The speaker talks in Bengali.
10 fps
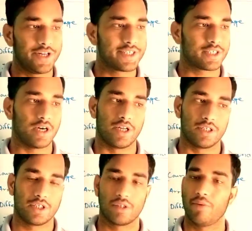
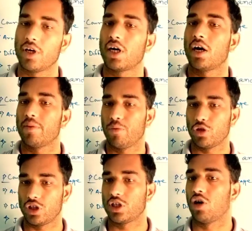ডিসকারেজ মানে খারাপ
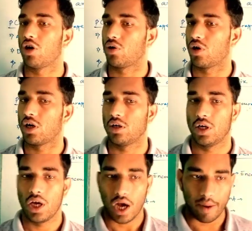পথে চালনা করা
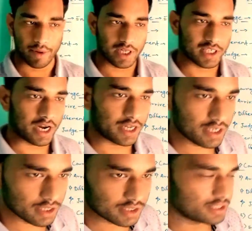আমরা
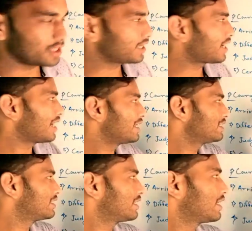জানি যে
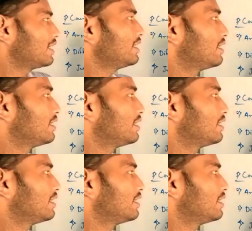কারেজ থেকে